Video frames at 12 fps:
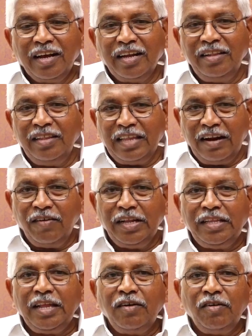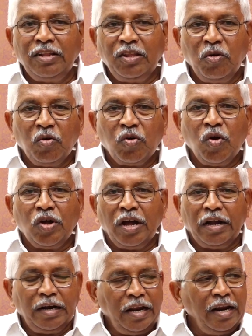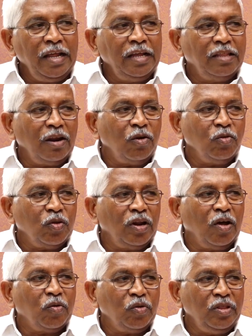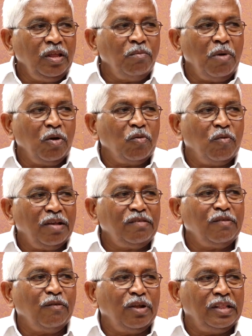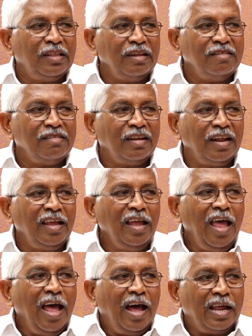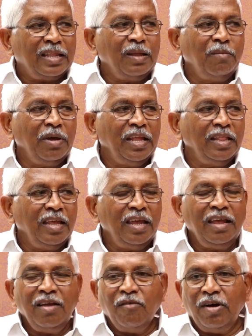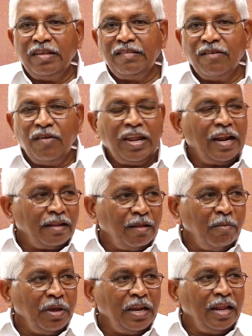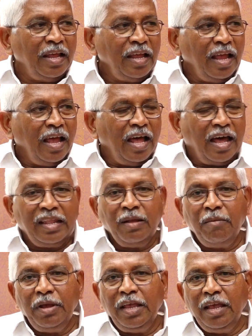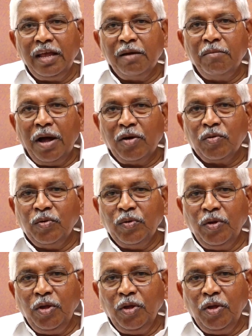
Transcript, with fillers: కానీ తర్వాత తర్వాత ఒక్కొక్క ఘటన ఎదురవుతున్న కొద్దీ మాకు వాస్తవాలు తెలిసినాయి అర్థమైంది వాస్తవాలు అర్థమైనాయి అర్థమయ్యి ఇక మాకు